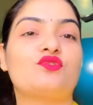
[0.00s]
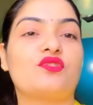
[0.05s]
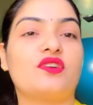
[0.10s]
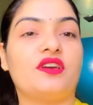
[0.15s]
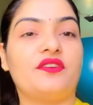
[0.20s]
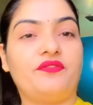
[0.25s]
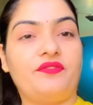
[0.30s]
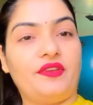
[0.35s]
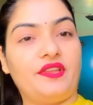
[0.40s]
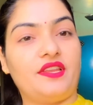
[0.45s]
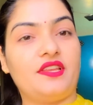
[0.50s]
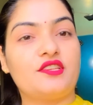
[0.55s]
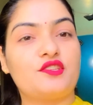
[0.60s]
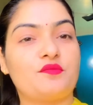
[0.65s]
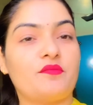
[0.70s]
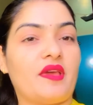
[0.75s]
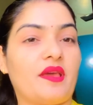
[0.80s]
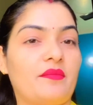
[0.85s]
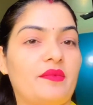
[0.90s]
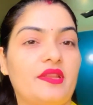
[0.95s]
चुका है फिनिश
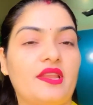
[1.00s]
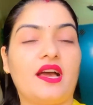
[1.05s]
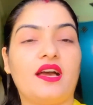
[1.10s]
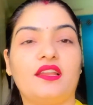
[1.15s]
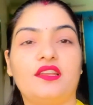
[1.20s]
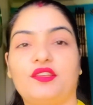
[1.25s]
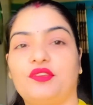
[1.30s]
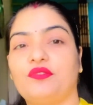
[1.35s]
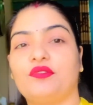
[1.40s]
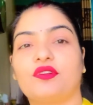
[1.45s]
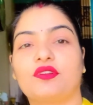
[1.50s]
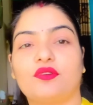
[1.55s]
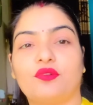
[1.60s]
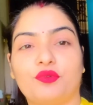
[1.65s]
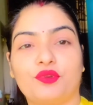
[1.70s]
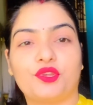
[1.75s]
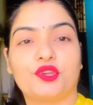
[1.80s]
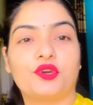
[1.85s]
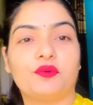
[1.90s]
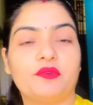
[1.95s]
मैं भी नहा ली हूँ और
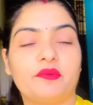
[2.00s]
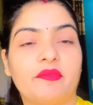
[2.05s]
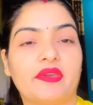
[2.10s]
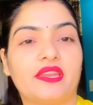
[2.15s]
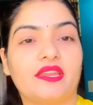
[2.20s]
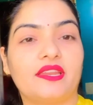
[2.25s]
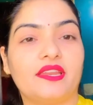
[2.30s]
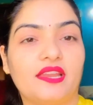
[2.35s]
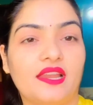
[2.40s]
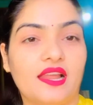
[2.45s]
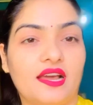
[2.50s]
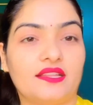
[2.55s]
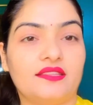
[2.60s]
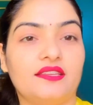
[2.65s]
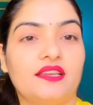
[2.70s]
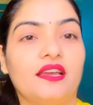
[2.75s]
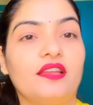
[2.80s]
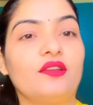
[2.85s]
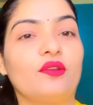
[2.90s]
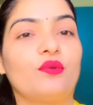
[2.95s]
नोनी को भी मैंने नहा
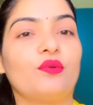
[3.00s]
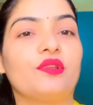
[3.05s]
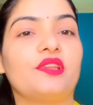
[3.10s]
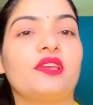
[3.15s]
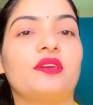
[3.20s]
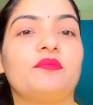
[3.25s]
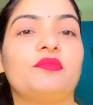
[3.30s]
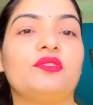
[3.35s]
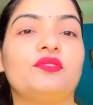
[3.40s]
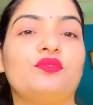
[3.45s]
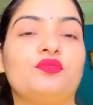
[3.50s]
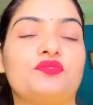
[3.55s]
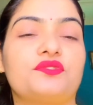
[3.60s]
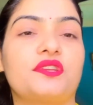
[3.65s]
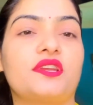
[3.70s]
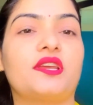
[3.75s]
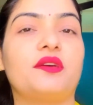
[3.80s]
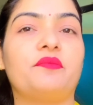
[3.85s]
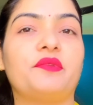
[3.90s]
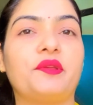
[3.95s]
दिया है नोनी अभी
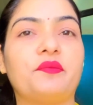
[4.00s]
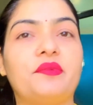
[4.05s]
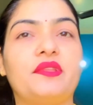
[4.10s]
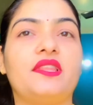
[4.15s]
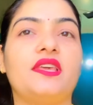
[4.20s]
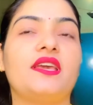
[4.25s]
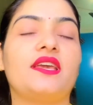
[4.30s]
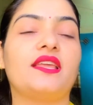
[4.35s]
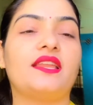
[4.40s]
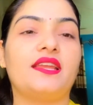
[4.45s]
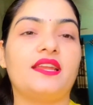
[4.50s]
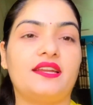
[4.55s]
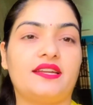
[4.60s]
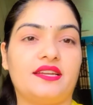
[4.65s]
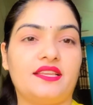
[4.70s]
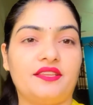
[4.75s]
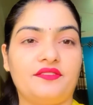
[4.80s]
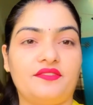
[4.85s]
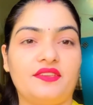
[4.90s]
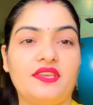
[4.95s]
दूसरे कमरे में देख रही है
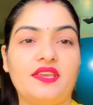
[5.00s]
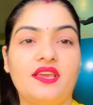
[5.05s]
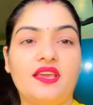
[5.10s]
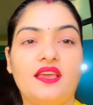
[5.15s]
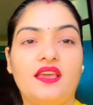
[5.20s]
टीवी